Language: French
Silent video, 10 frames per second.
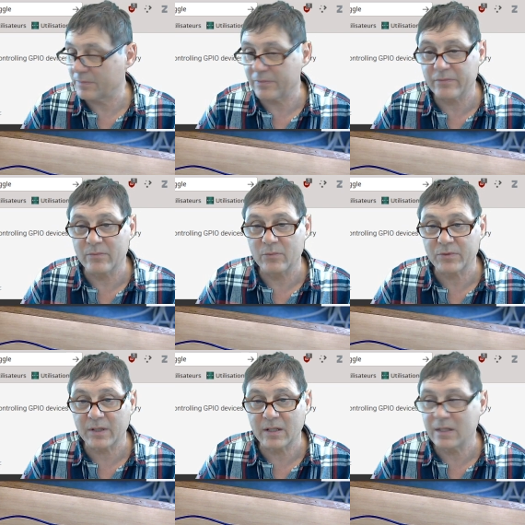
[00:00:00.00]
vous
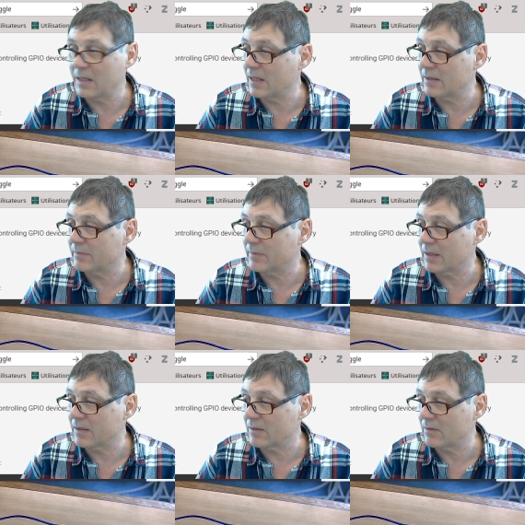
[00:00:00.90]
montrer les LED
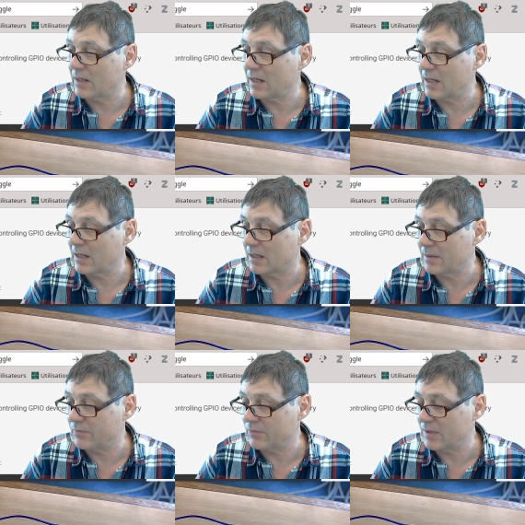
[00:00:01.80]
maintenant là,
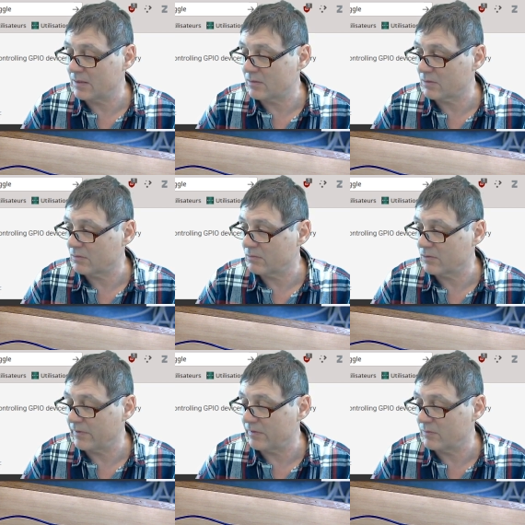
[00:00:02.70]
et puis surtout
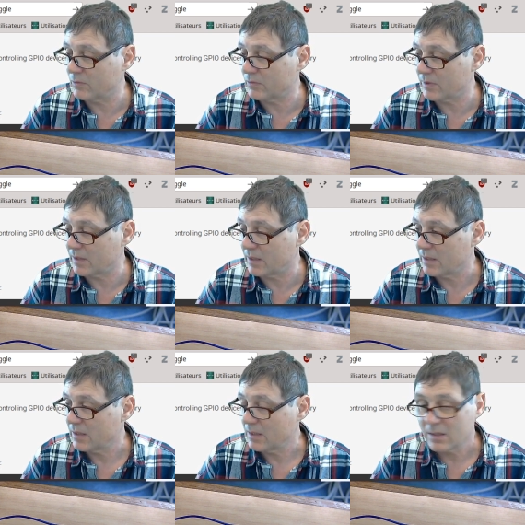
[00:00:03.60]
je vais vous montrer
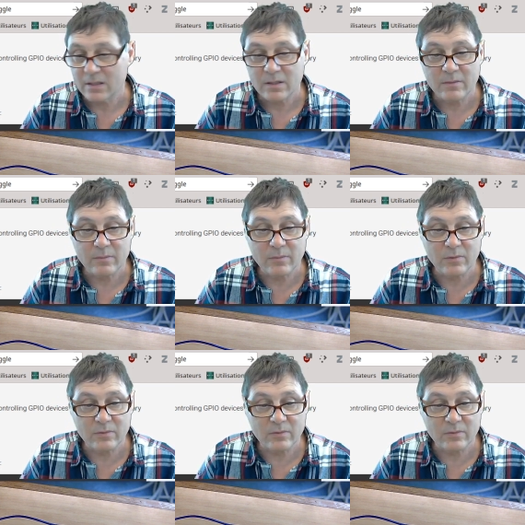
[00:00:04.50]
mon